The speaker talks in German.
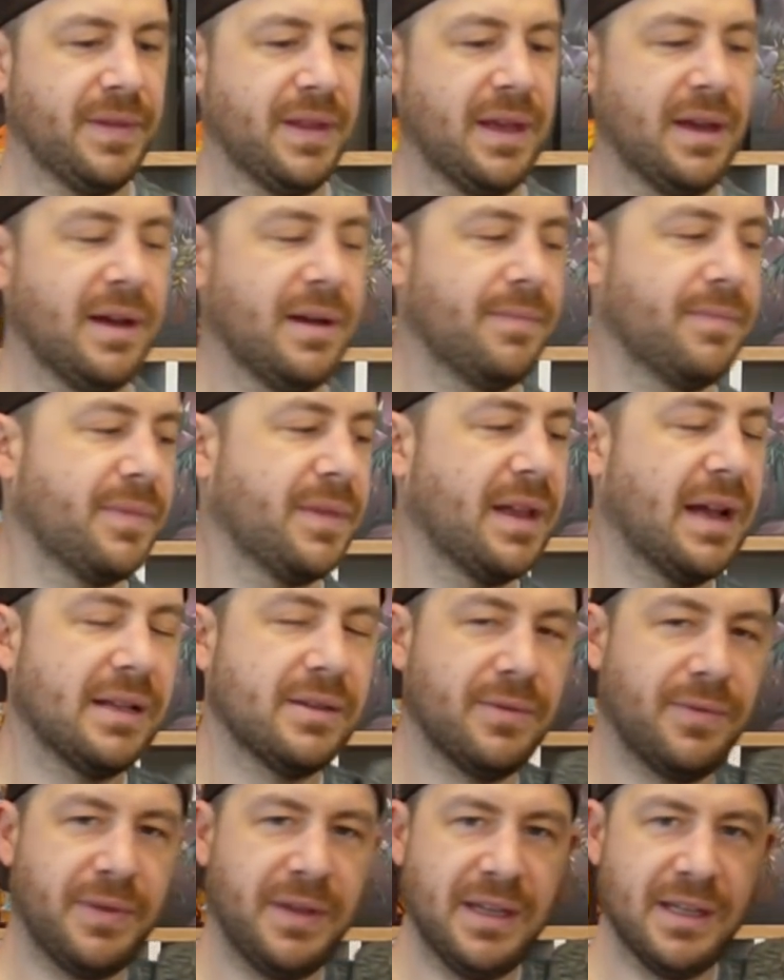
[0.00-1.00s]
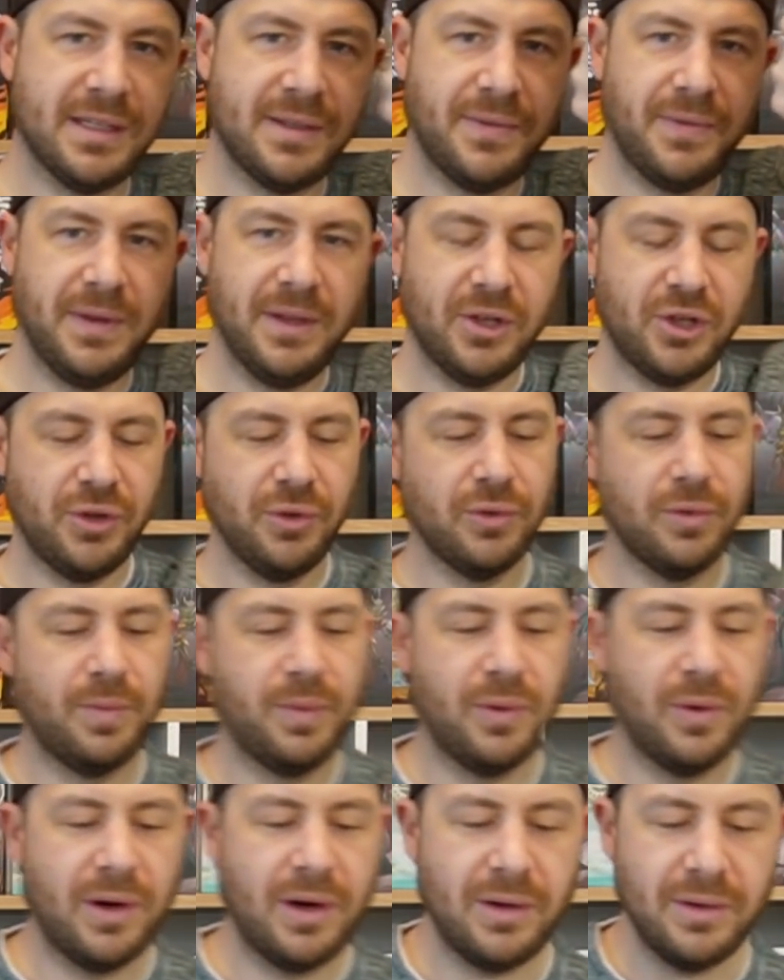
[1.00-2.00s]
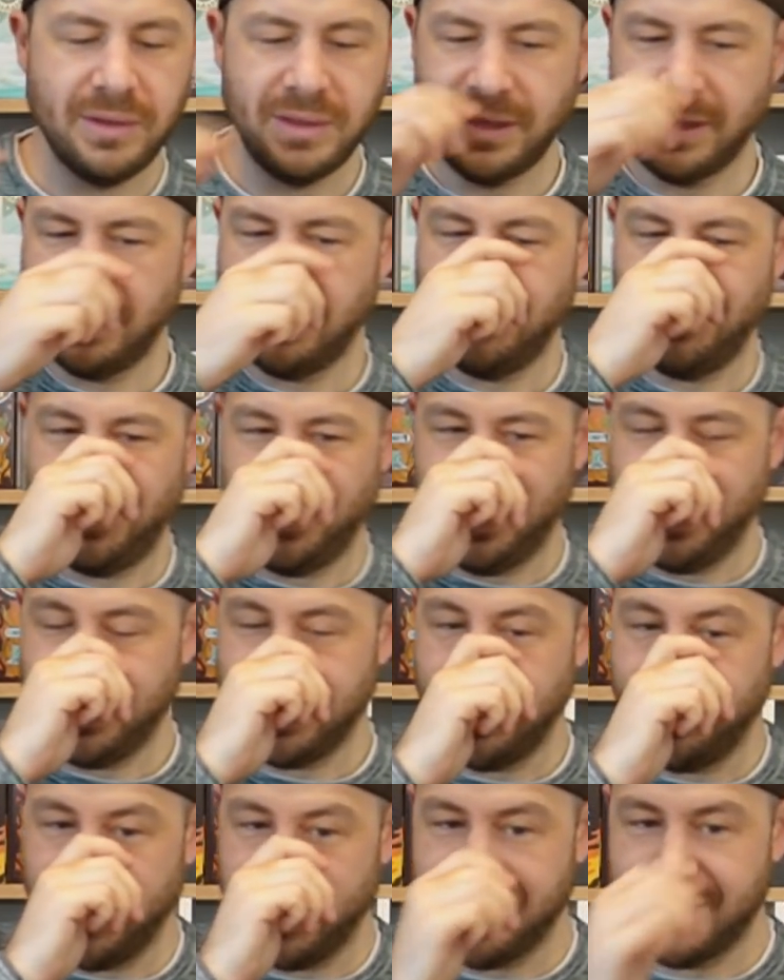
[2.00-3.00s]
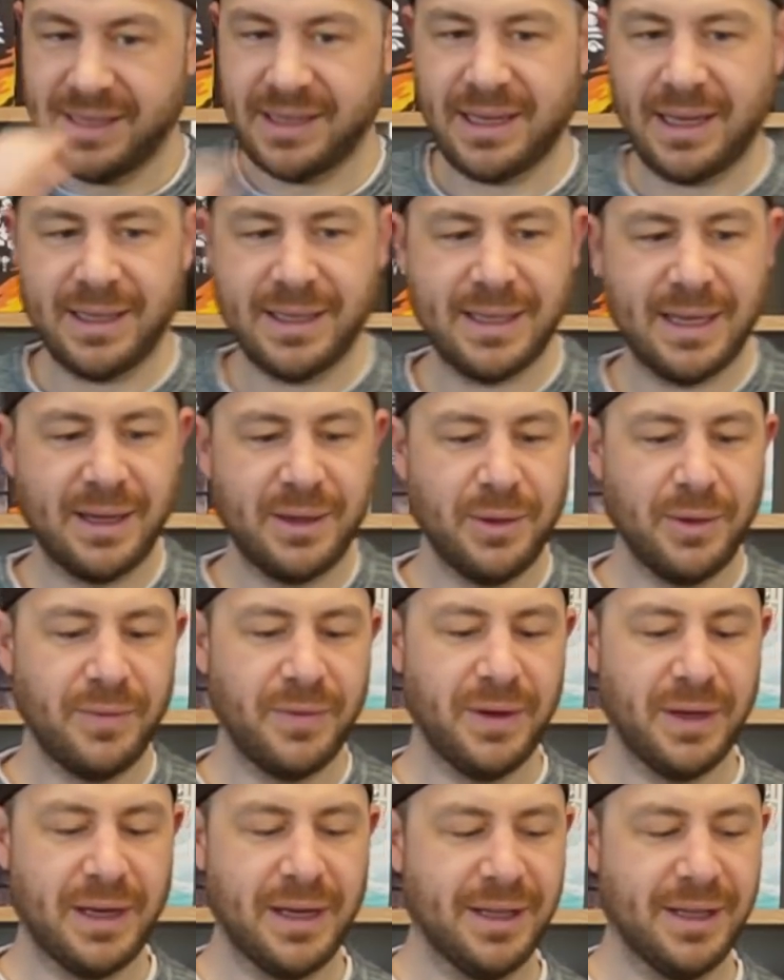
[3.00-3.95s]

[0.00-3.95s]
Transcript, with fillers: Ja, also hier ist viel Styropor auch drin. Vielleicht kann man das Ganze dann doch wieder